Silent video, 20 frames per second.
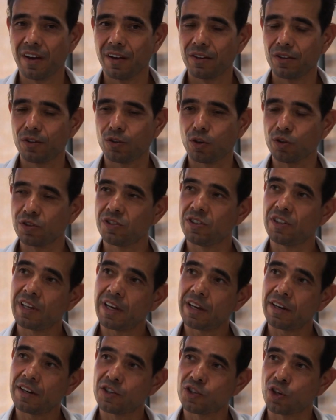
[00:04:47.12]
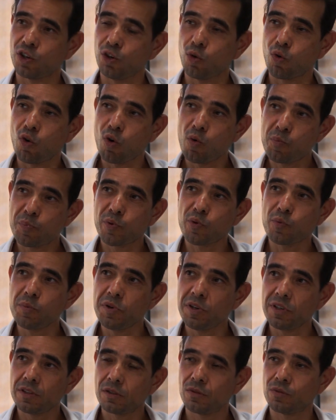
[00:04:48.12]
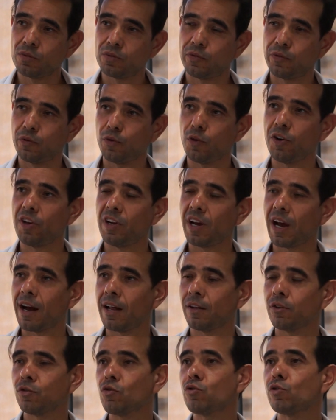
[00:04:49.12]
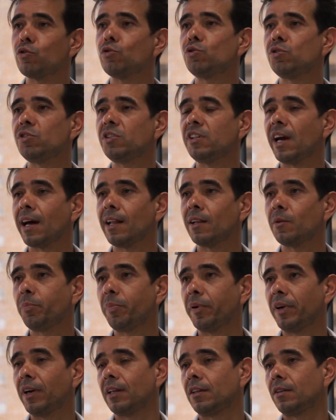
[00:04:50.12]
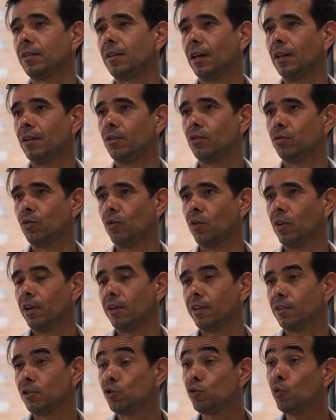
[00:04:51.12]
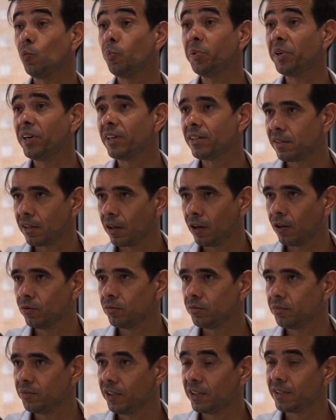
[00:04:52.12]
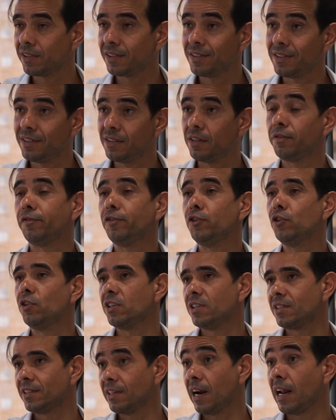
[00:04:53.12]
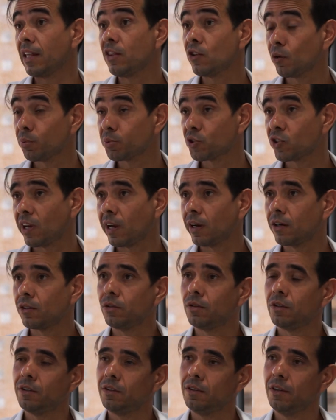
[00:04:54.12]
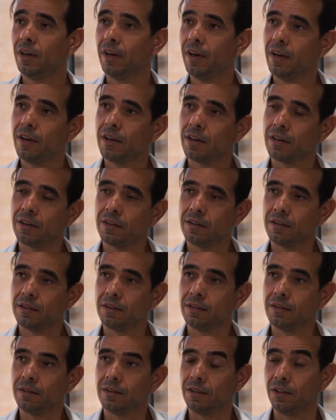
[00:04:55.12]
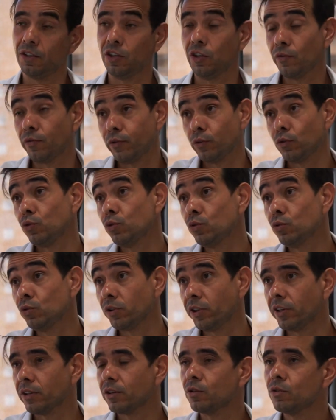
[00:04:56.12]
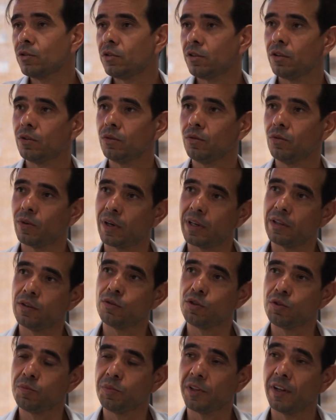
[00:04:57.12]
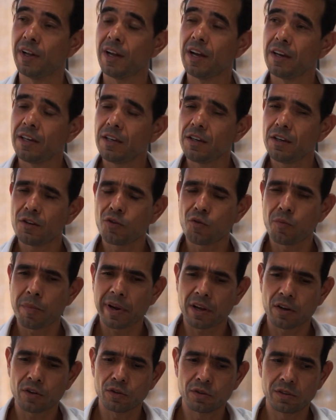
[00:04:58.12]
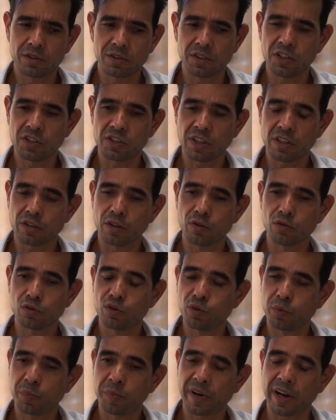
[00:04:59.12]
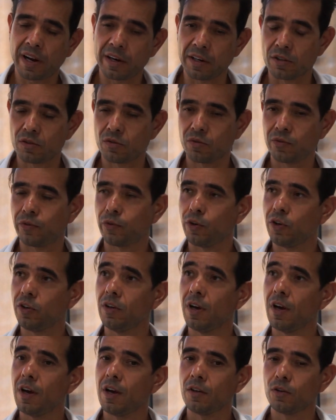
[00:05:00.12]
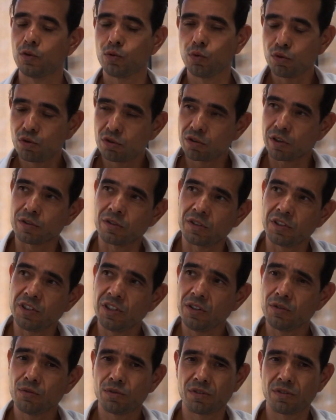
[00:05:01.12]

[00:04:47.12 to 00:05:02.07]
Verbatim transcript: Consideras que o compromisso foi algo crucial para a tua superação desse desafio, desse grande obstáculo que, que, e infortúnio que aconteceu no ano 2000? E, e, como é que conseguiste então superar isso? Foi tudo sozinho?